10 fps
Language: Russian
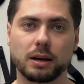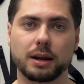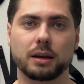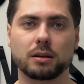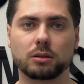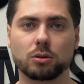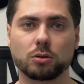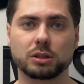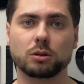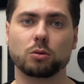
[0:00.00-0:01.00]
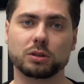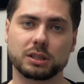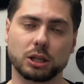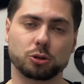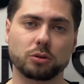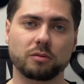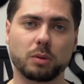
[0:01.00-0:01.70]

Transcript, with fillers: карьерный рост от стажера в